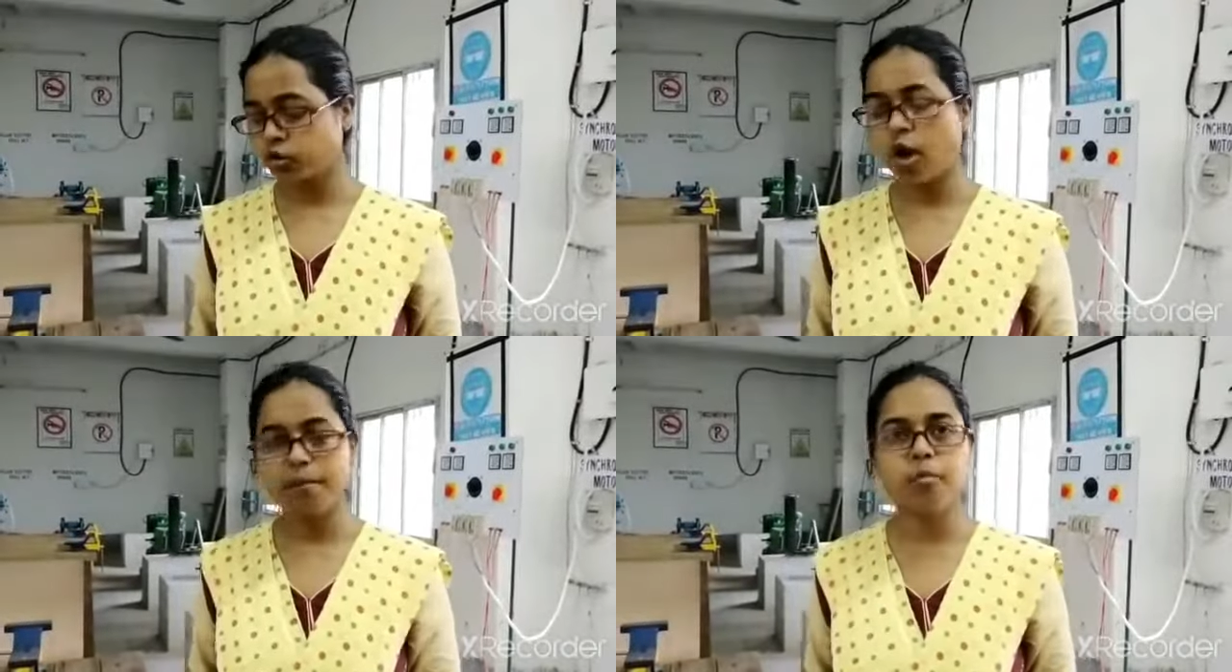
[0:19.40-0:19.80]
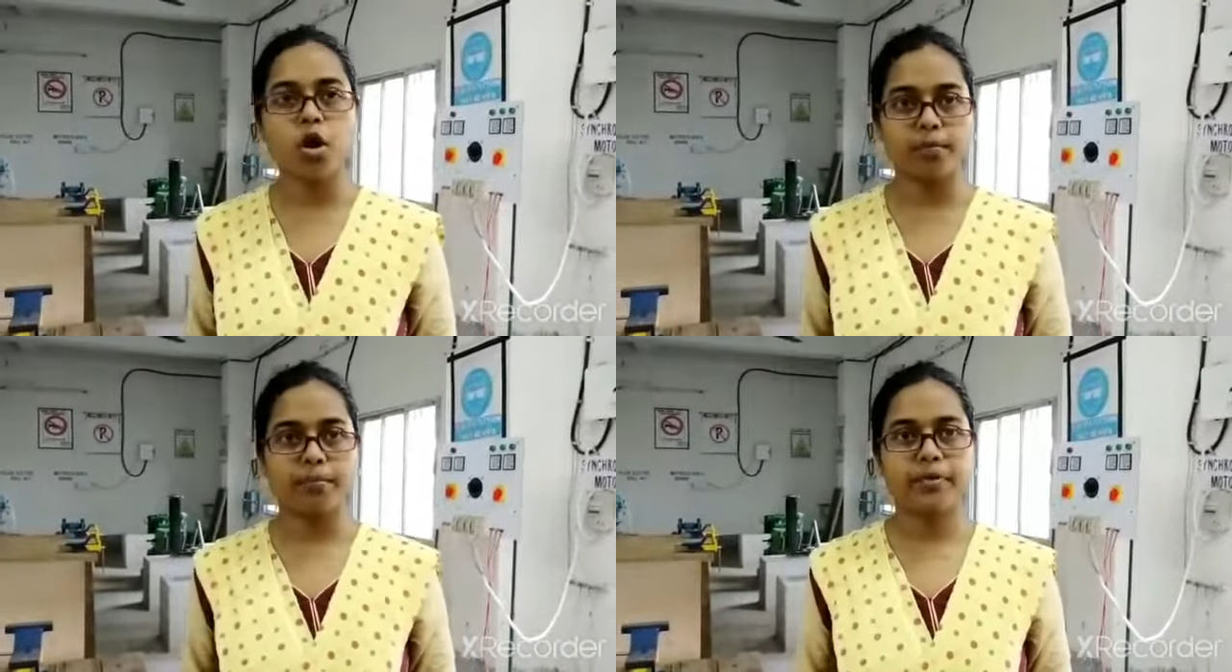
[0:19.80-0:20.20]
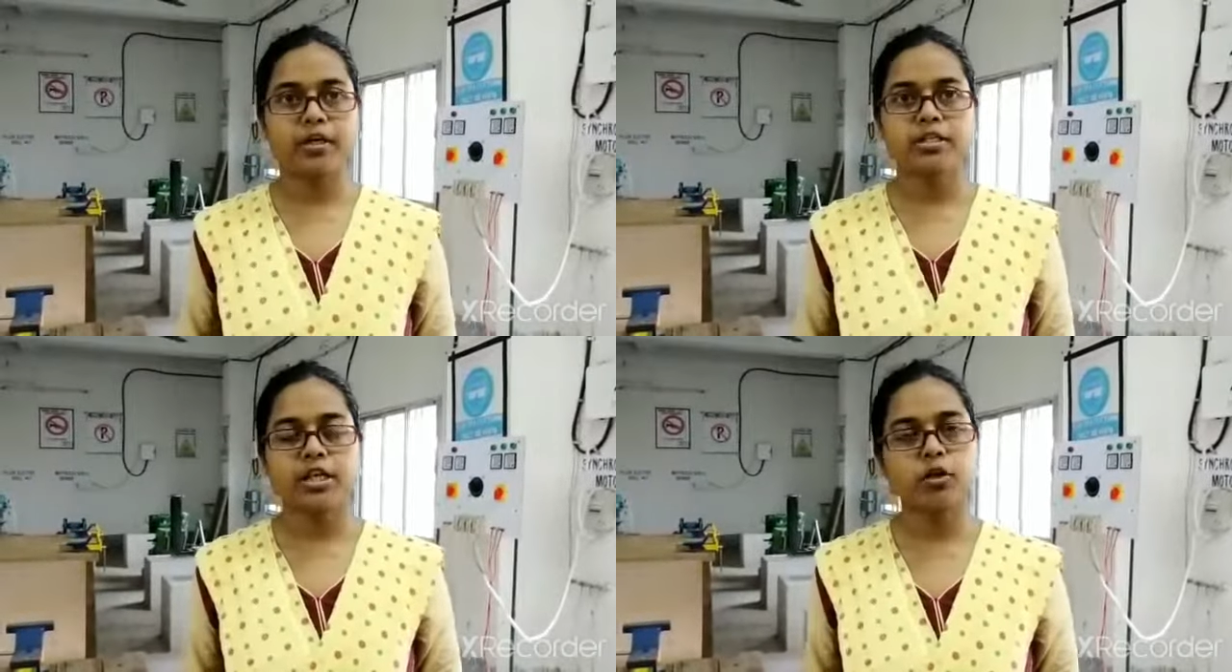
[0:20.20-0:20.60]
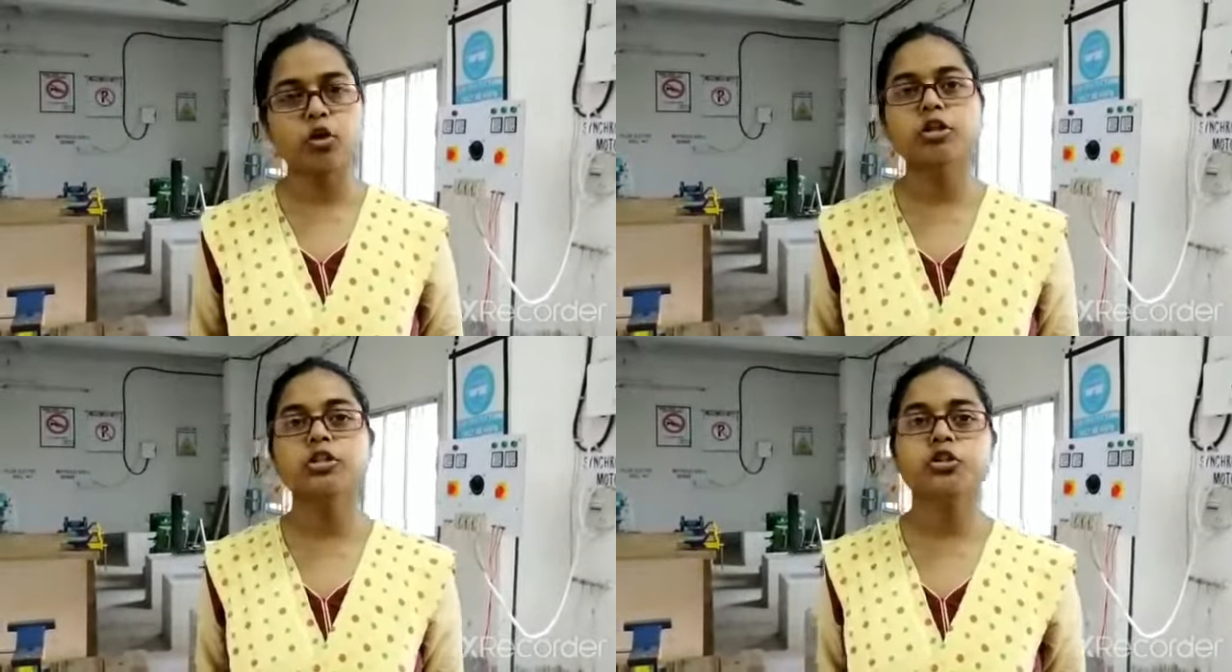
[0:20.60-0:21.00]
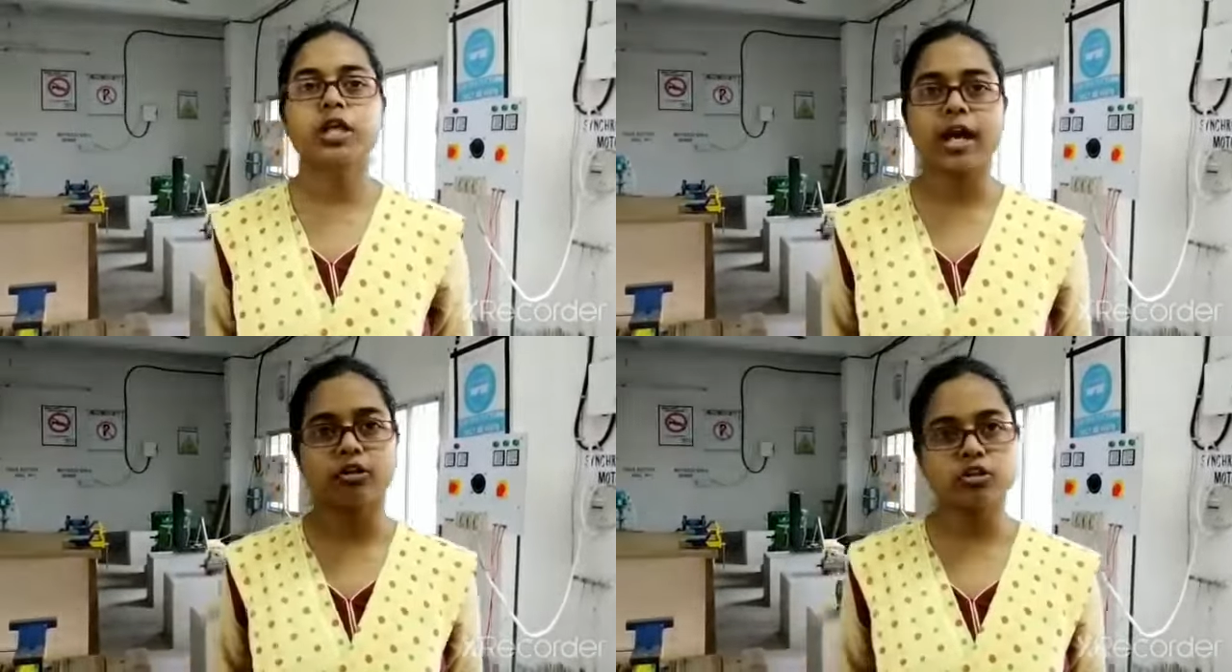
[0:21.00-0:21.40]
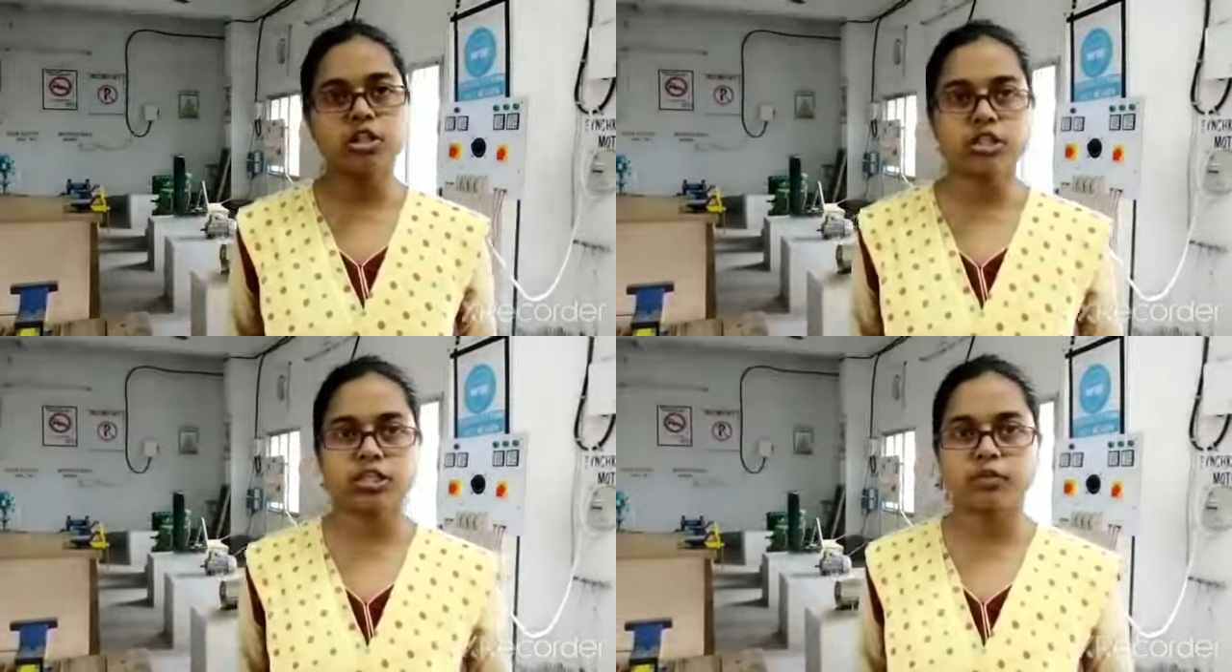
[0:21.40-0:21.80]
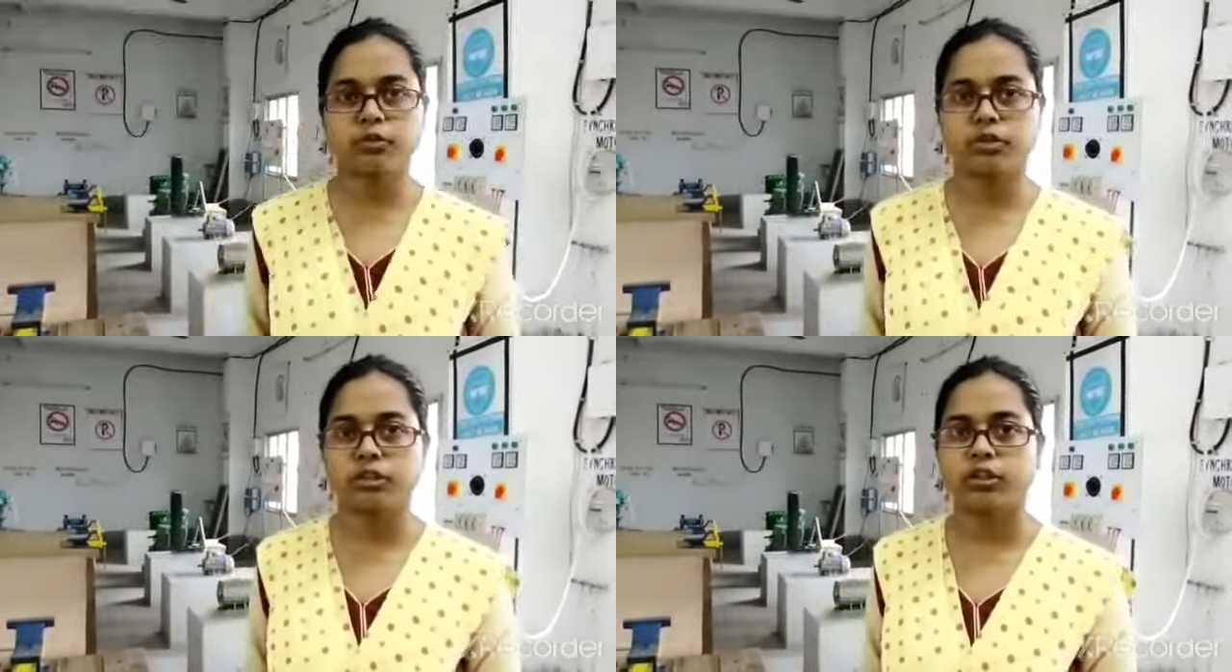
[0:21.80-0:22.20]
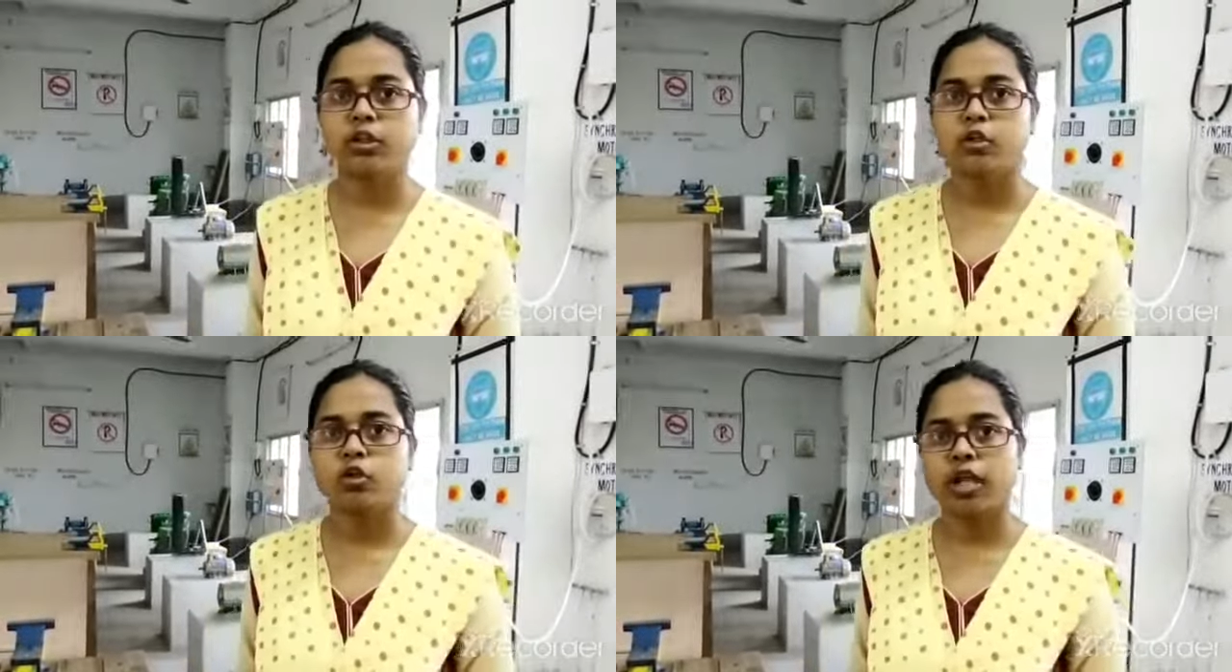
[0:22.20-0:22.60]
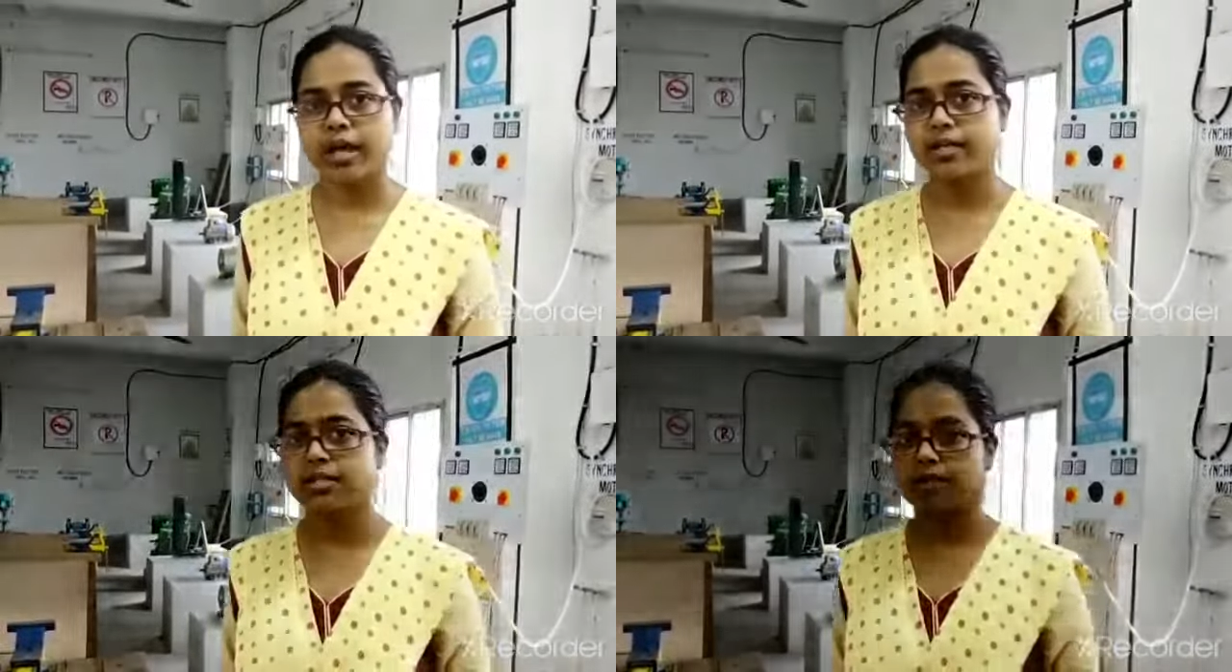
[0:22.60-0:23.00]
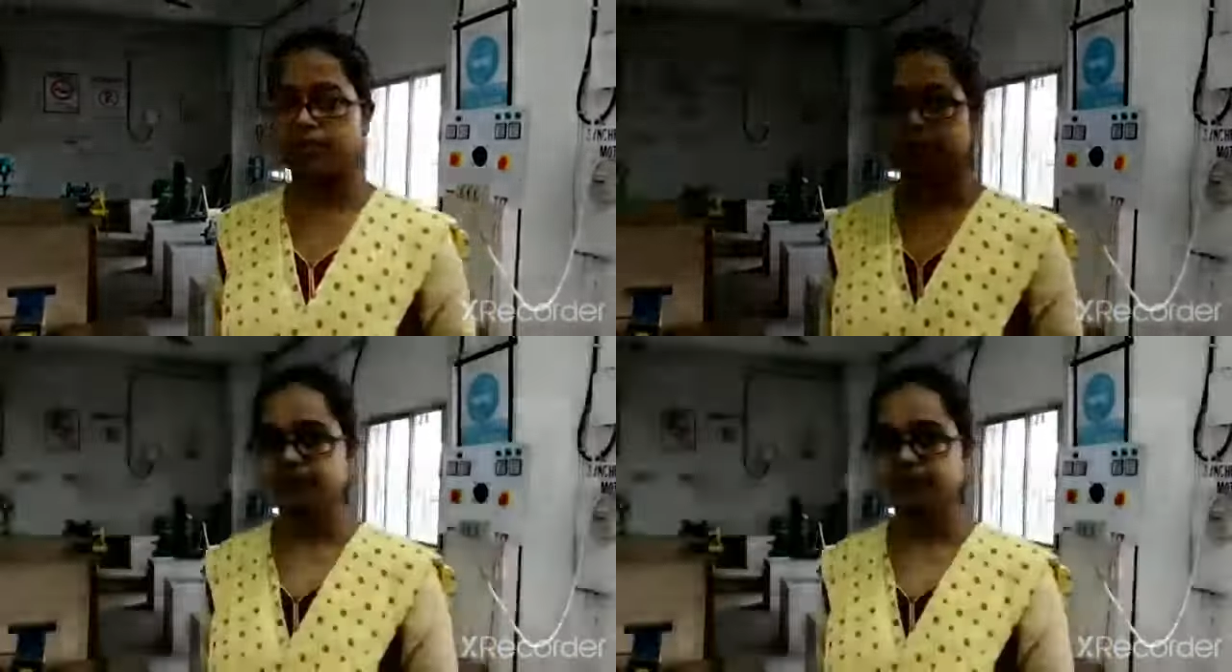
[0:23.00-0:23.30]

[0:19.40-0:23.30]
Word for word: সম্ভব সেগুলো কিছু দেখানোর চেষ্টা করছি তো দেখা যাক